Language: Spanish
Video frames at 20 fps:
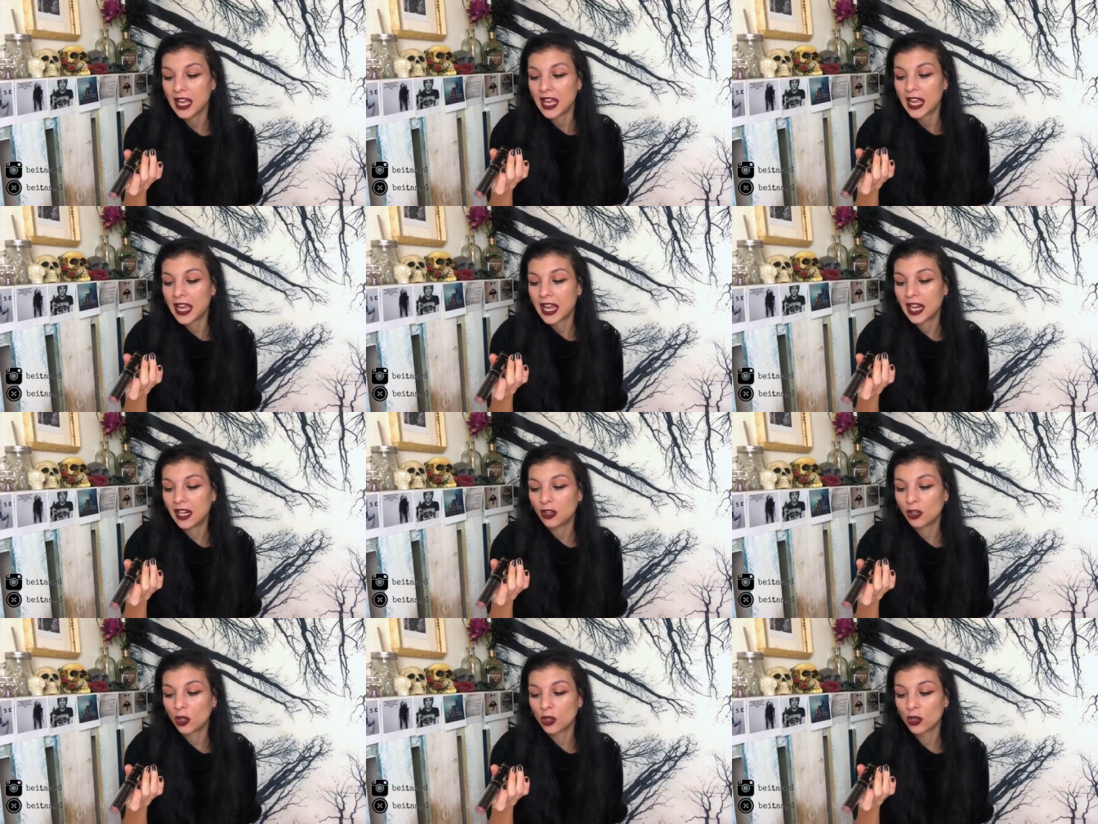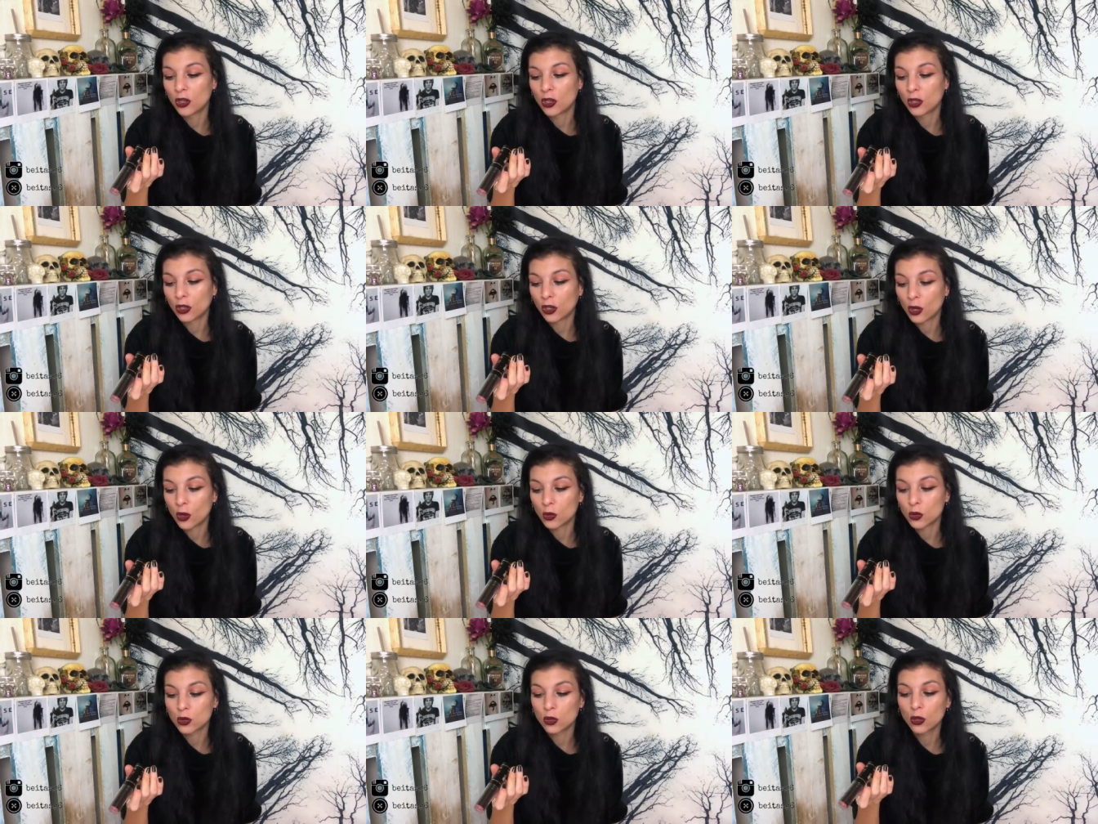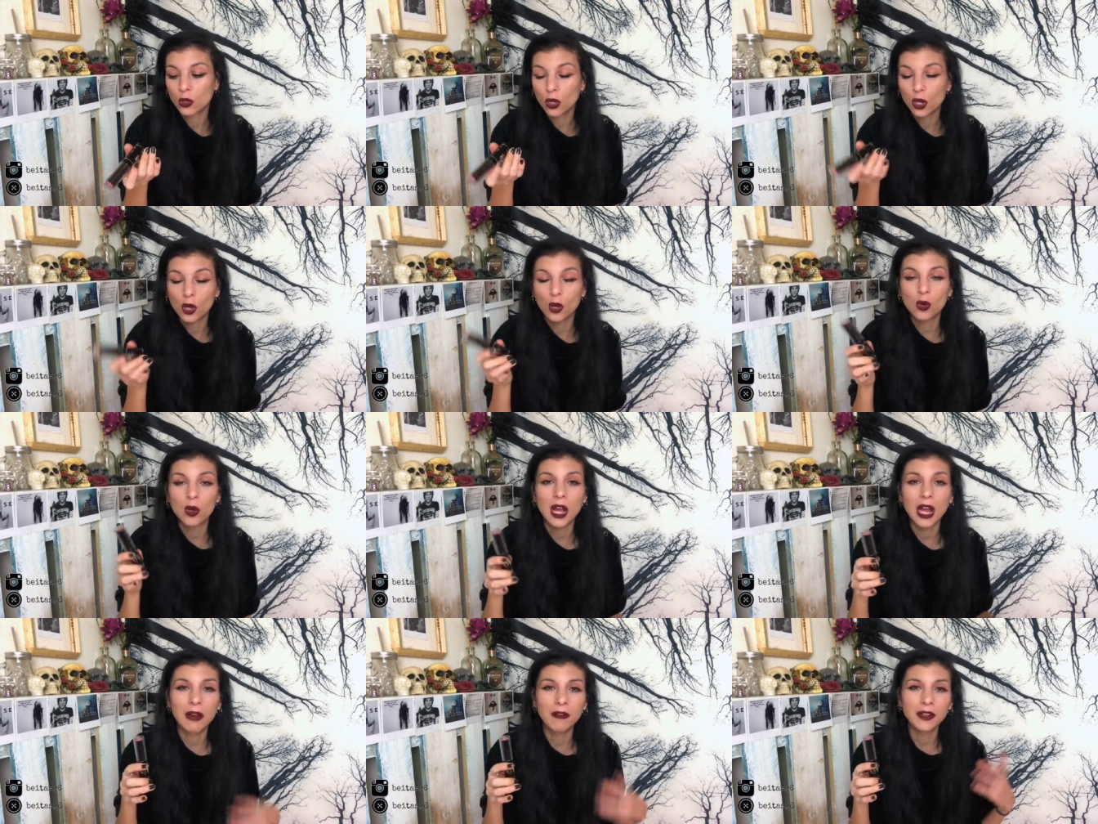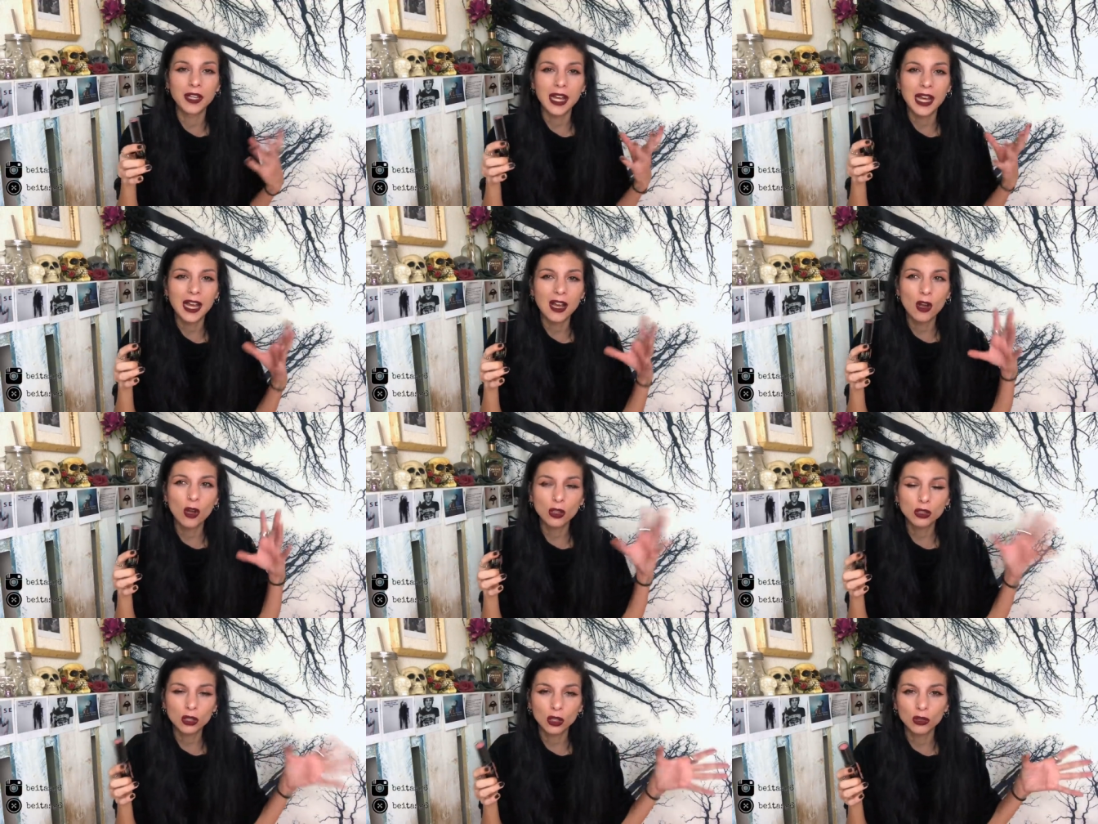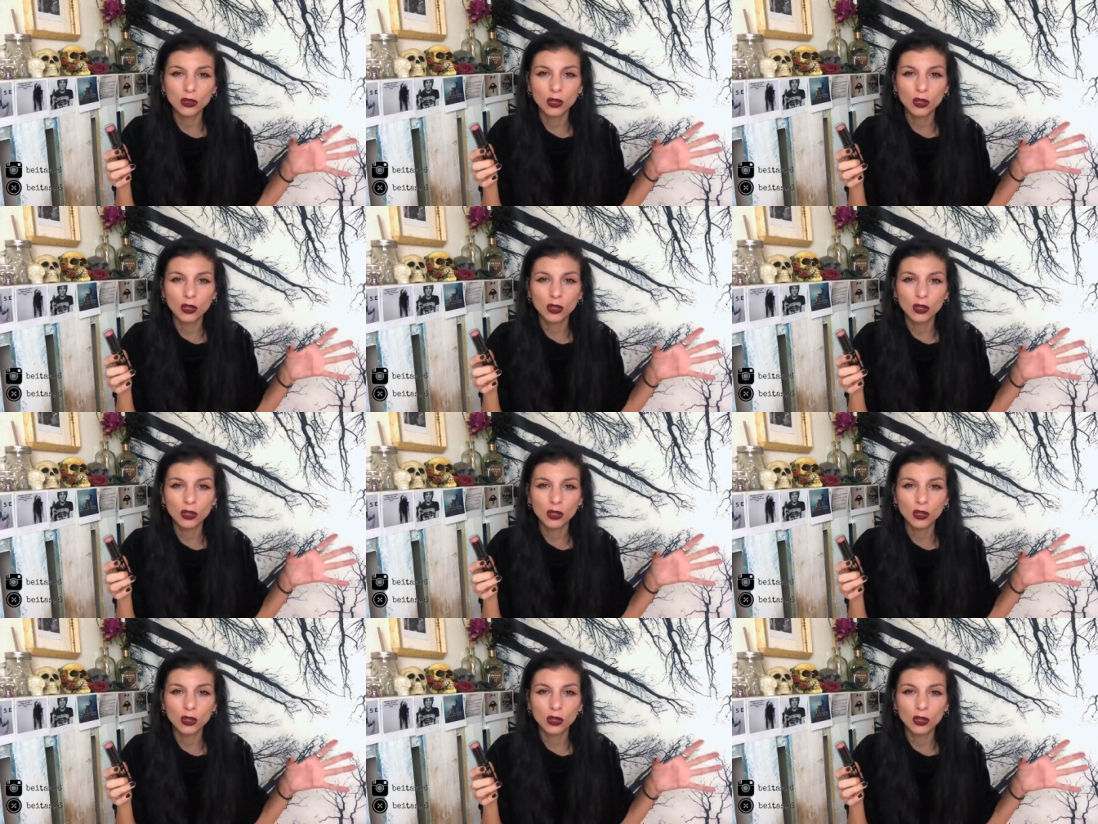Es el tono Rose Glow, había otro